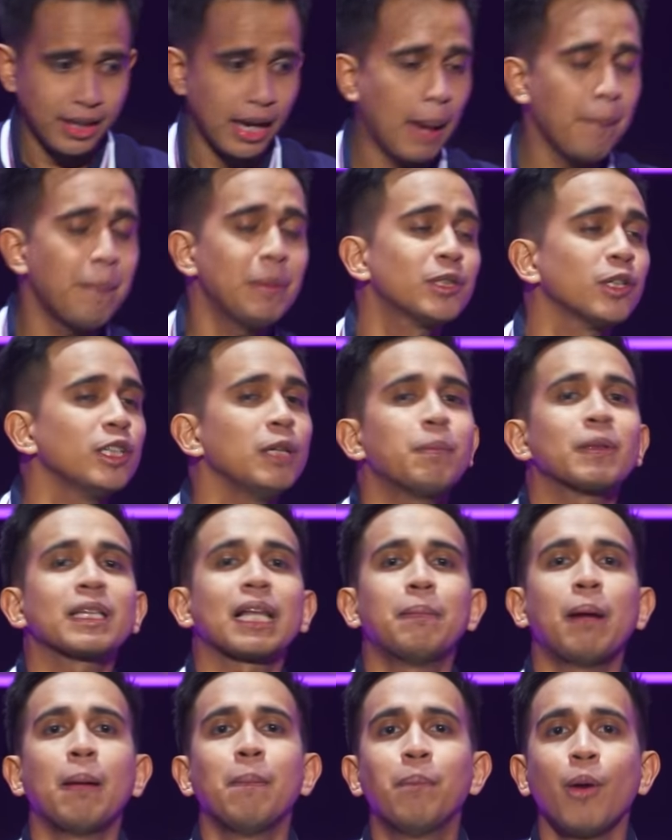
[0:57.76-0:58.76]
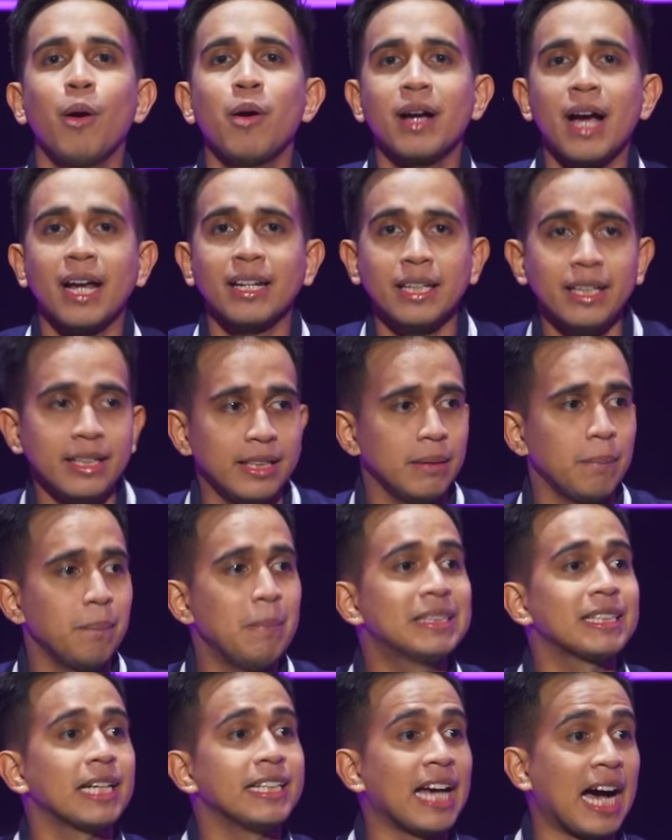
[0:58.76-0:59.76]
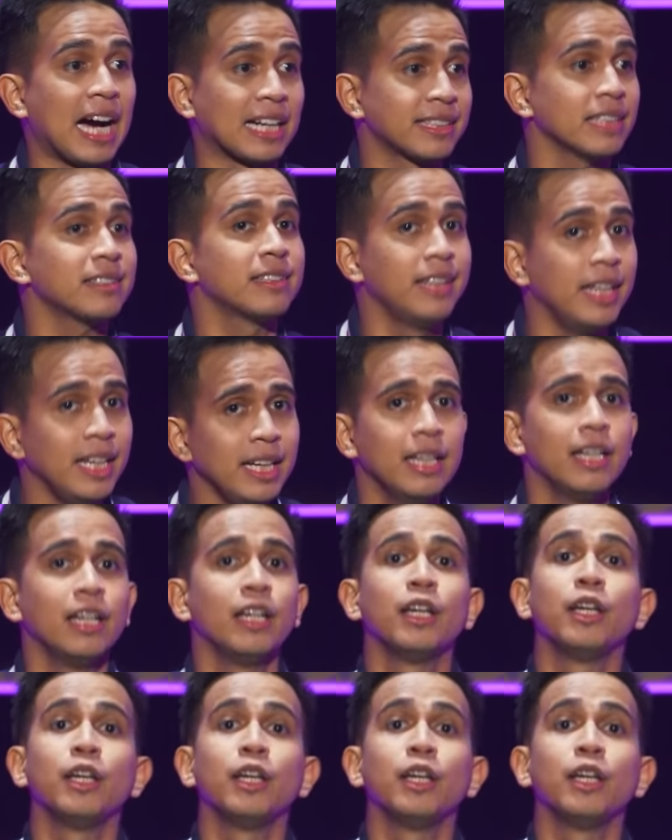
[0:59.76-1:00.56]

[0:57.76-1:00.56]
episode pertama Bongkar ini bisa diakses di